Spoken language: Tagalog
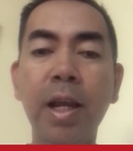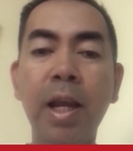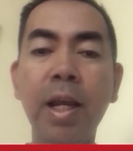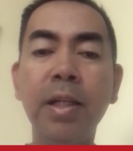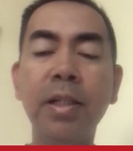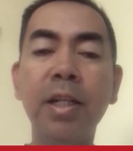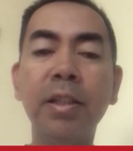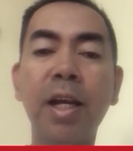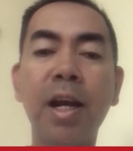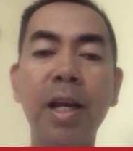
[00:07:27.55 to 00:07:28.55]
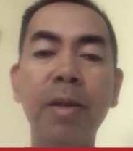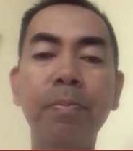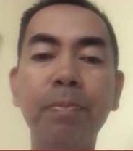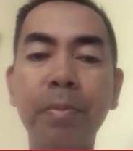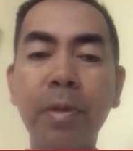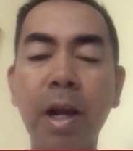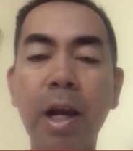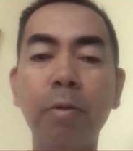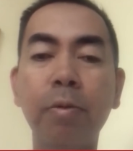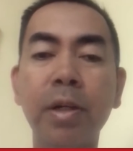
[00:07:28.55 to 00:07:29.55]
And that time,
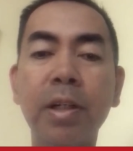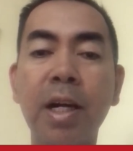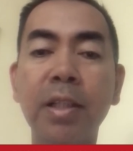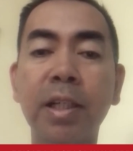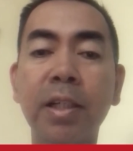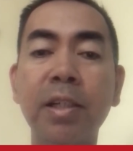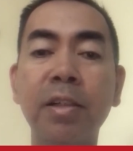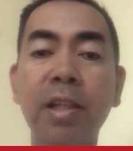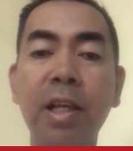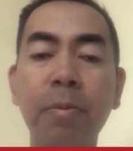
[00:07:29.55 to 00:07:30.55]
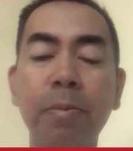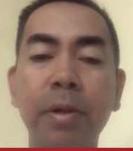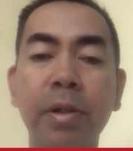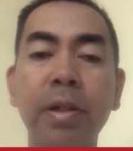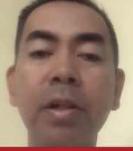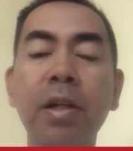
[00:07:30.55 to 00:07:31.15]
I work as a caregiver